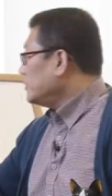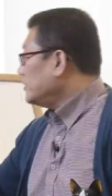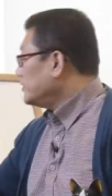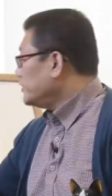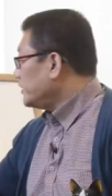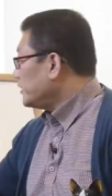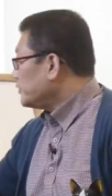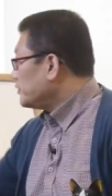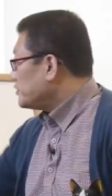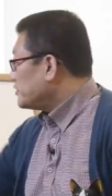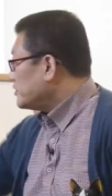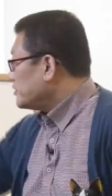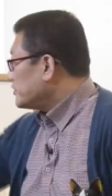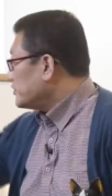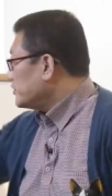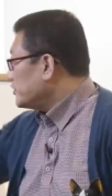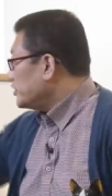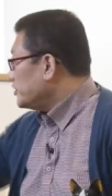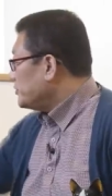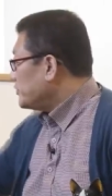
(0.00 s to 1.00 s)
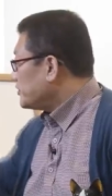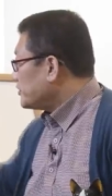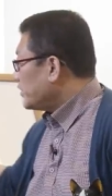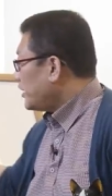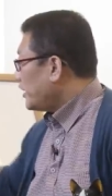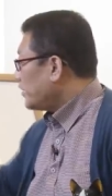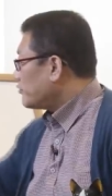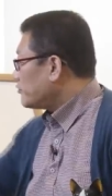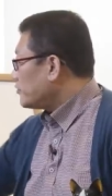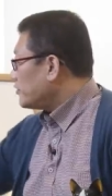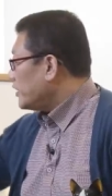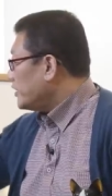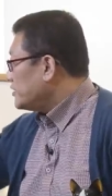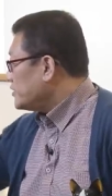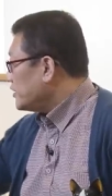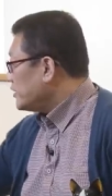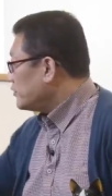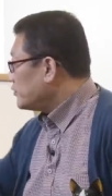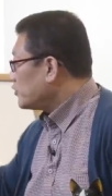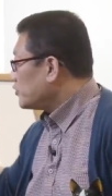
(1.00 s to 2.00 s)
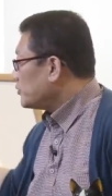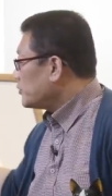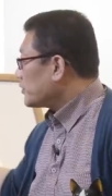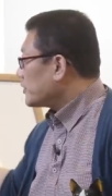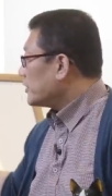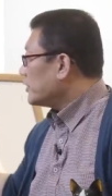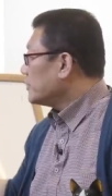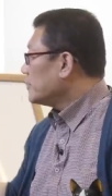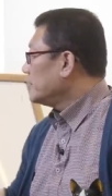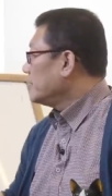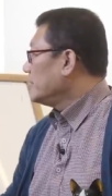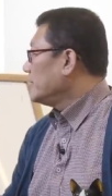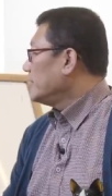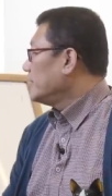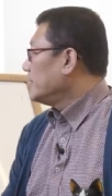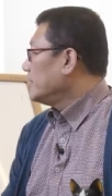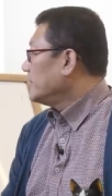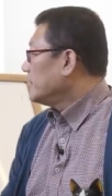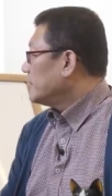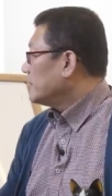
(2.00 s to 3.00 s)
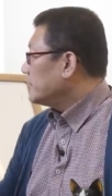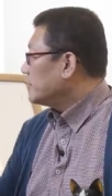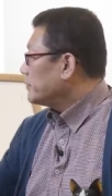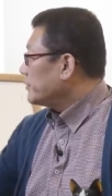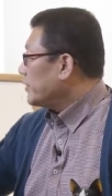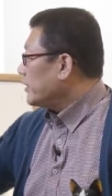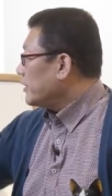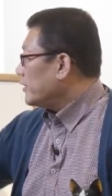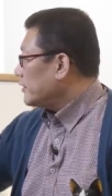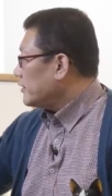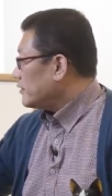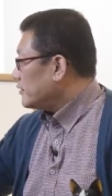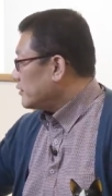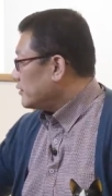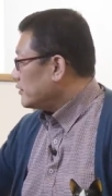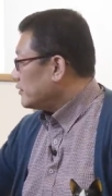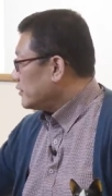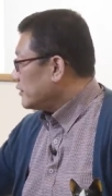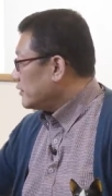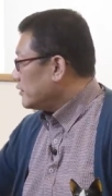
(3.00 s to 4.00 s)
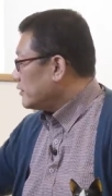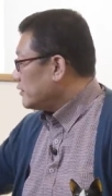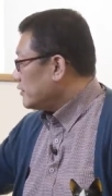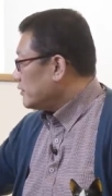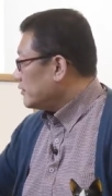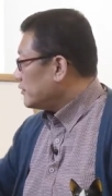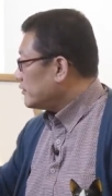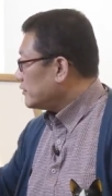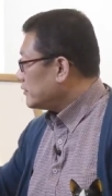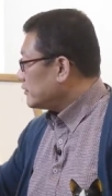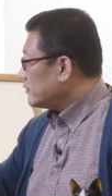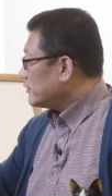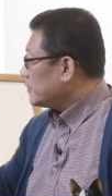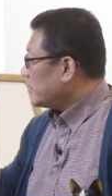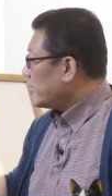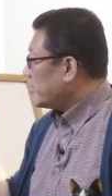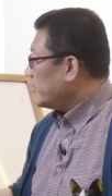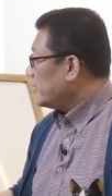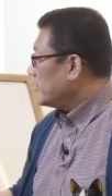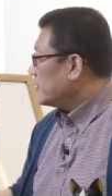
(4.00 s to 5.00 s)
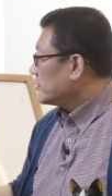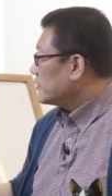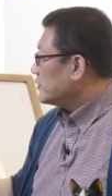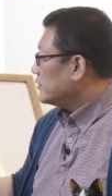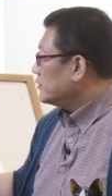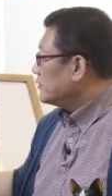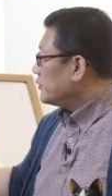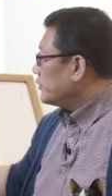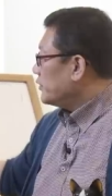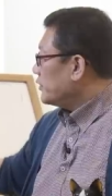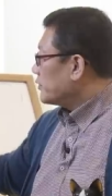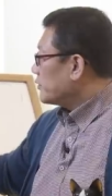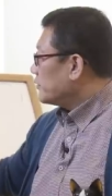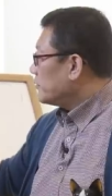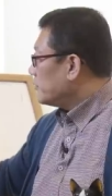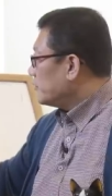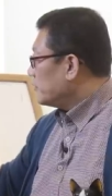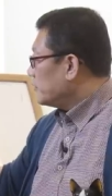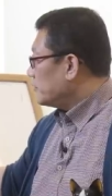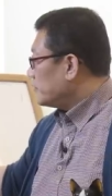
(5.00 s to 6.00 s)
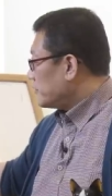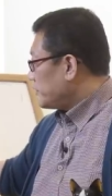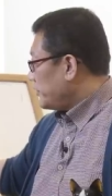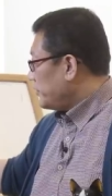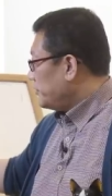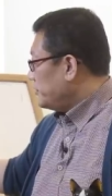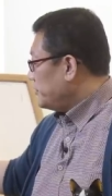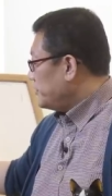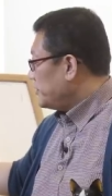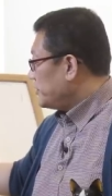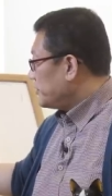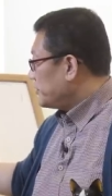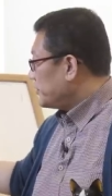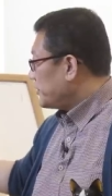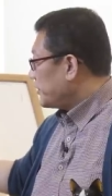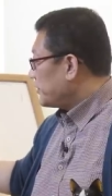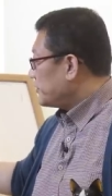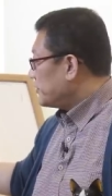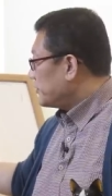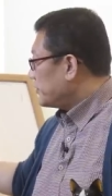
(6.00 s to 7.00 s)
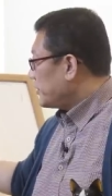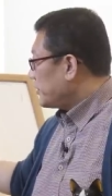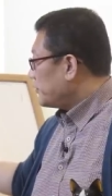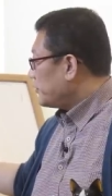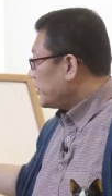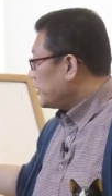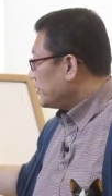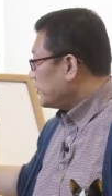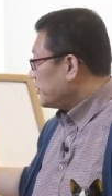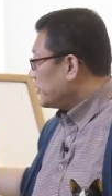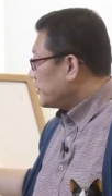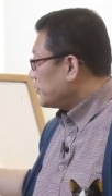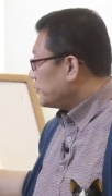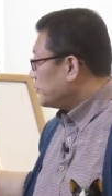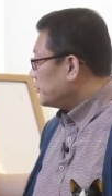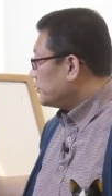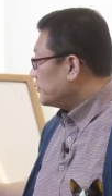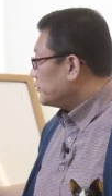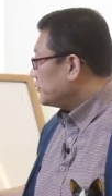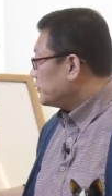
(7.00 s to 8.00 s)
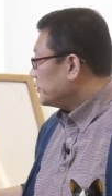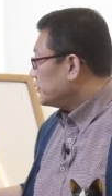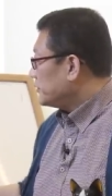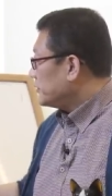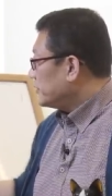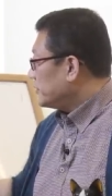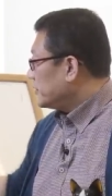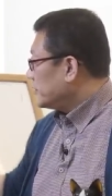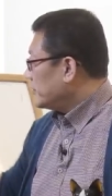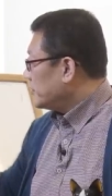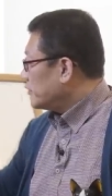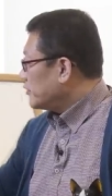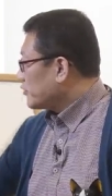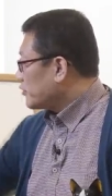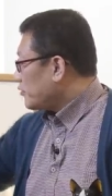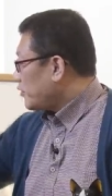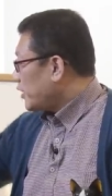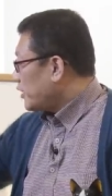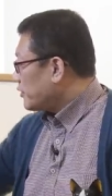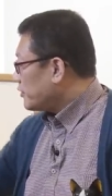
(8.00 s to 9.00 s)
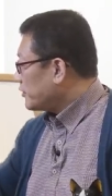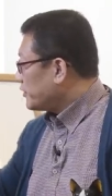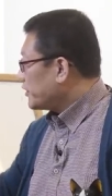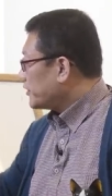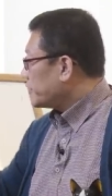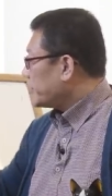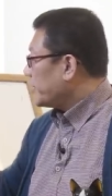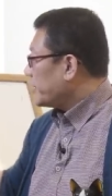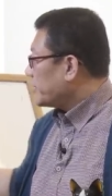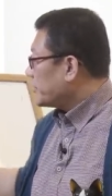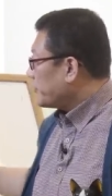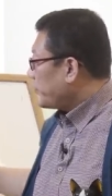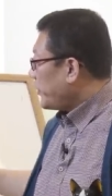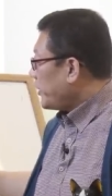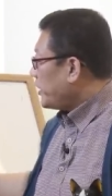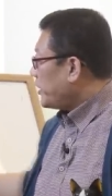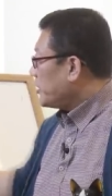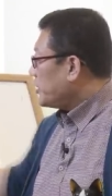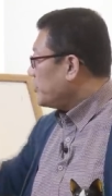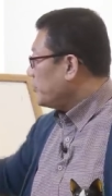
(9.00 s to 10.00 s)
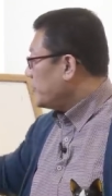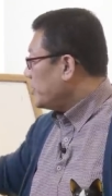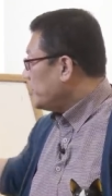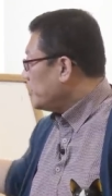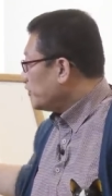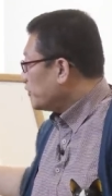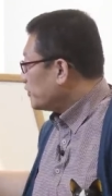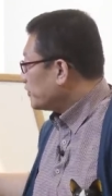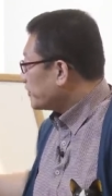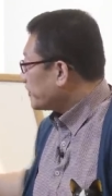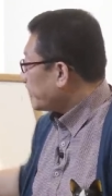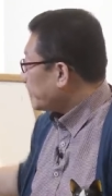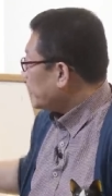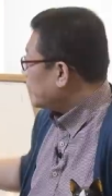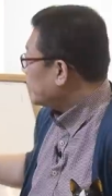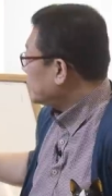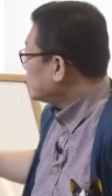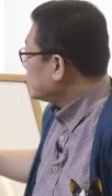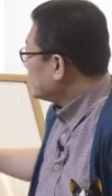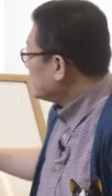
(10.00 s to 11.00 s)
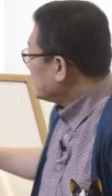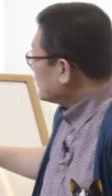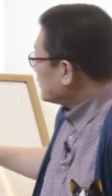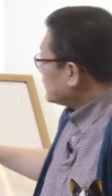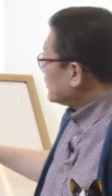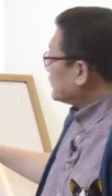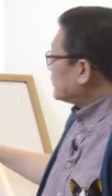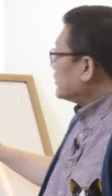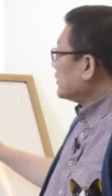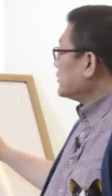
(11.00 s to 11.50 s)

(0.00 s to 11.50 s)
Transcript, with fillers: 1생도 실전 팁이죠. 하루를 한 생으로 보라. 근데 나이가 들고 있고 현실은 내 뜻대로 안 되고 과거에 대한 회한이 밀려올 때 그때